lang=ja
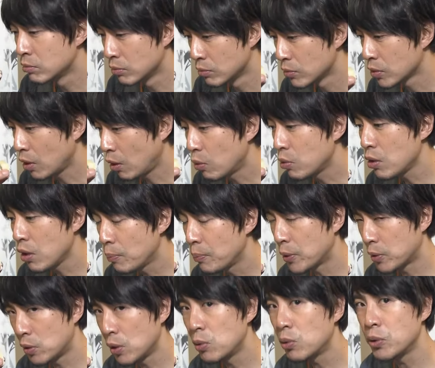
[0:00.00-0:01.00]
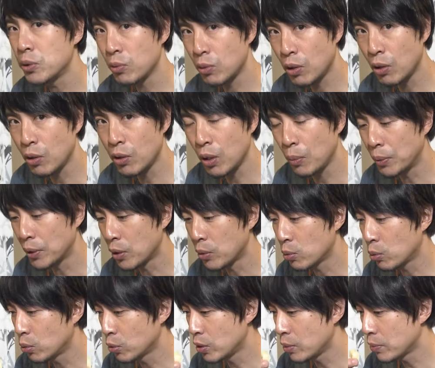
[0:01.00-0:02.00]
ん、香りやっぱセロリの香りがまだ
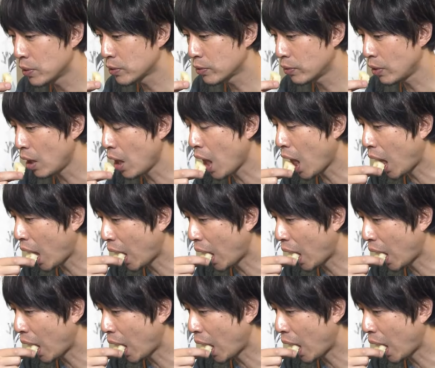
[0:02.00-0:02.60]
残ってますね。